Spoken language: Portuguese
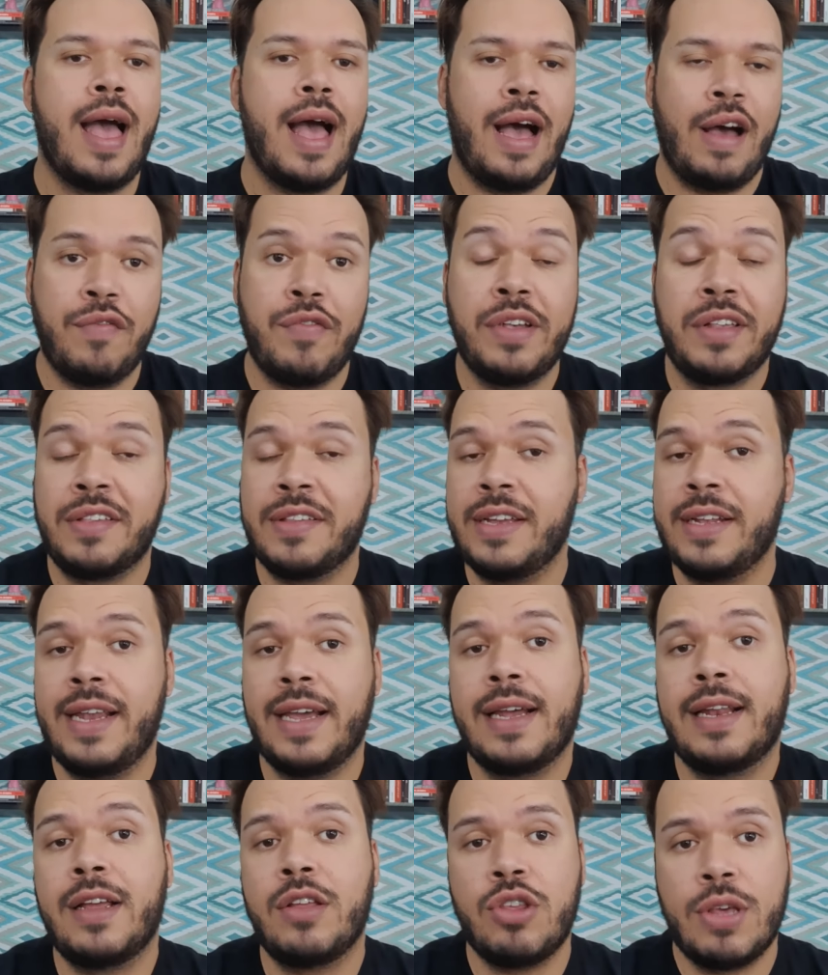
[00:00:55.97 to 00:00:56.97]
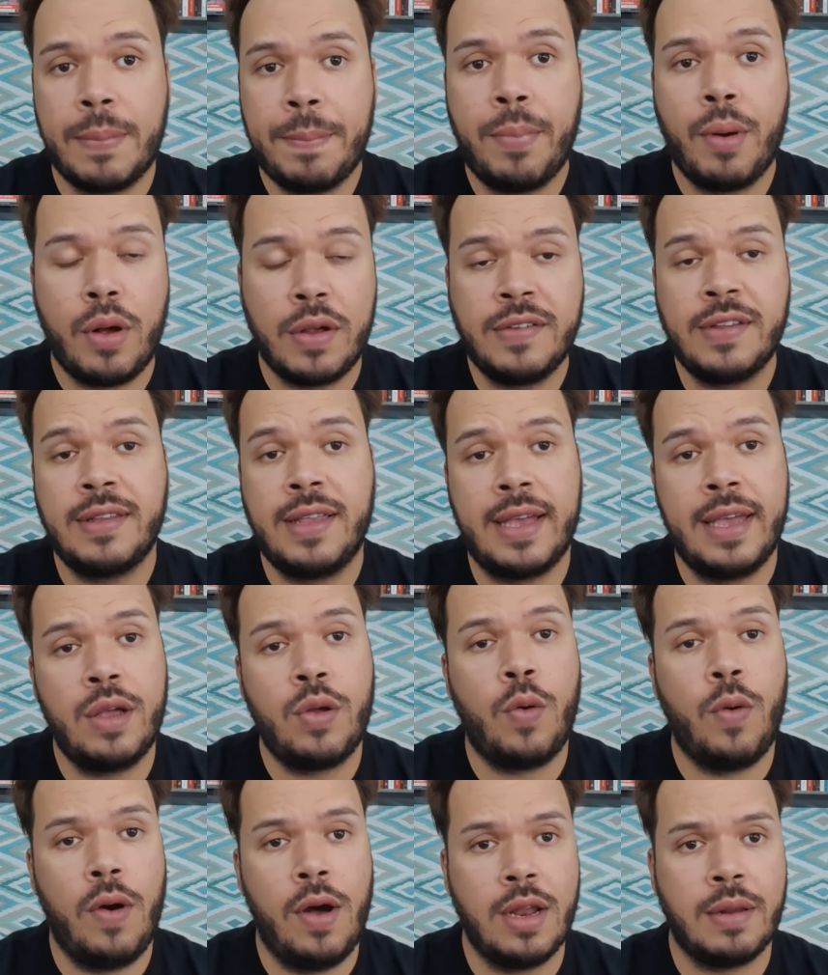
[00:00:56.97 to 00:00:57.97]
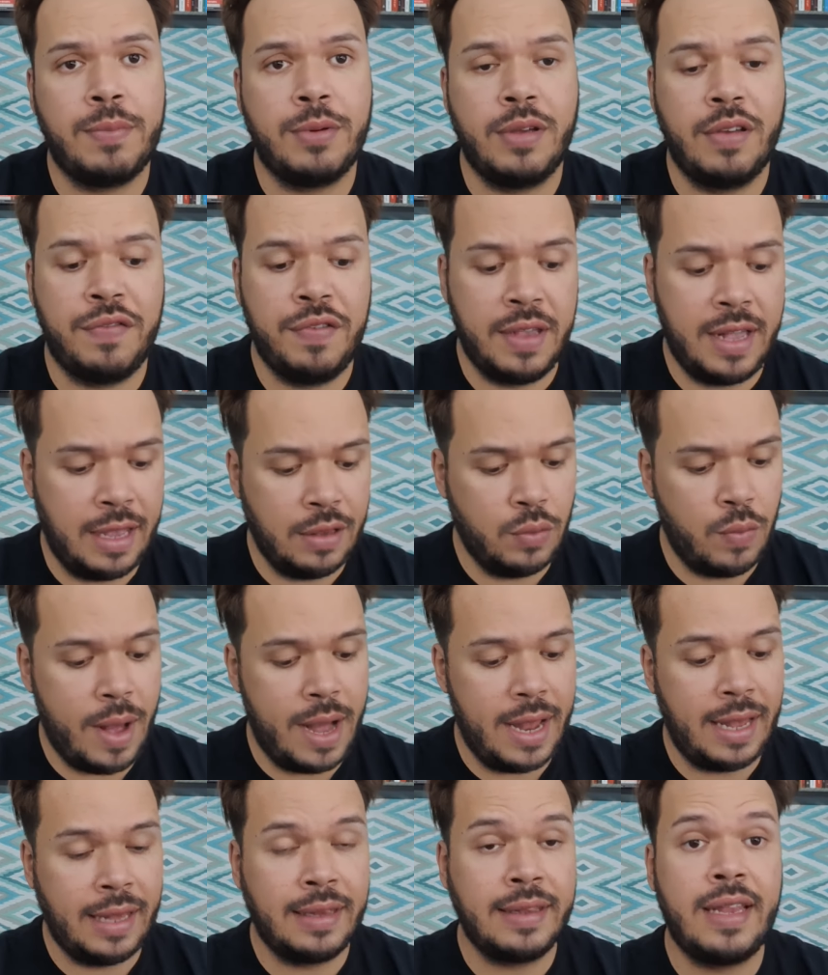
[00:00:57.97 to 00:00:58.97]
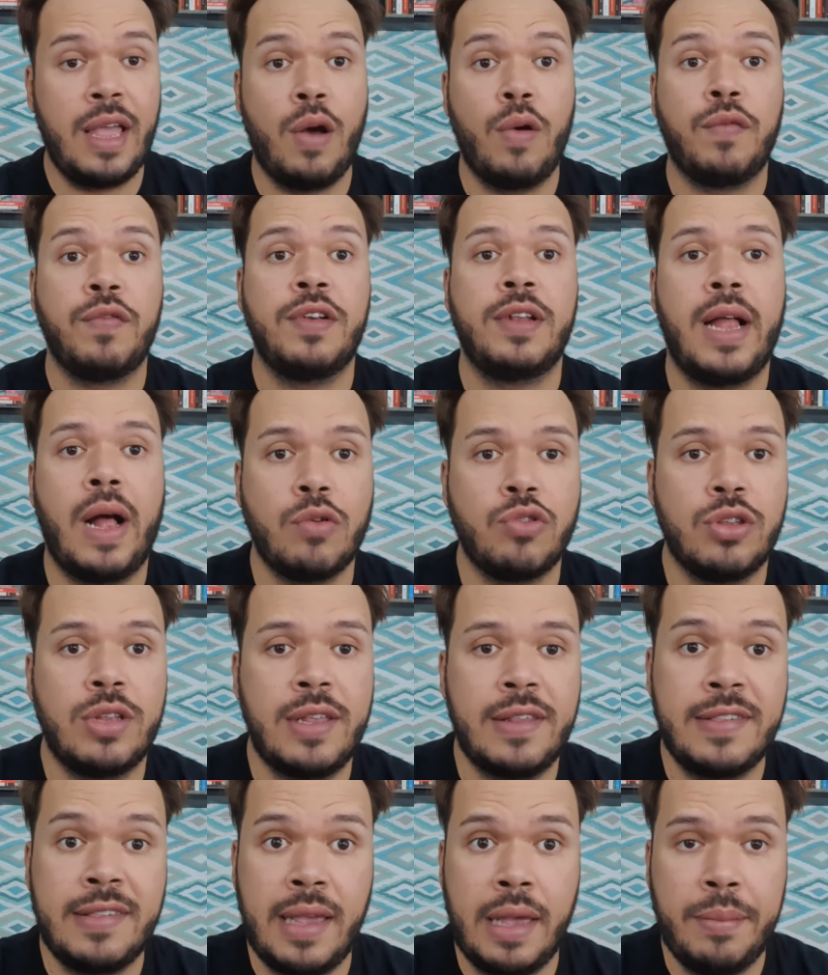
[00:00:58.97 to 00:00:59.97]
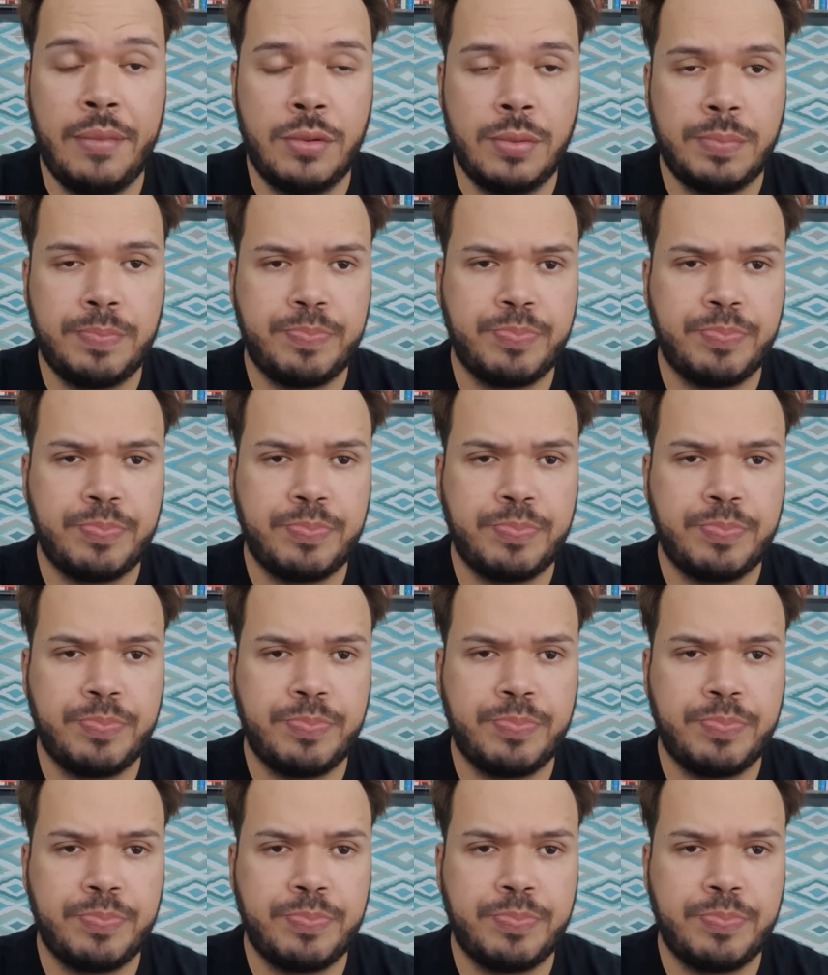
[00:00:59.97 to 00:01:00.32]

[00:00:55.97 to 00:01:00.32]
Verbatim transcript: A Fazenda é a grande aposta da Record, porque ficar no ar até o final de dezembro,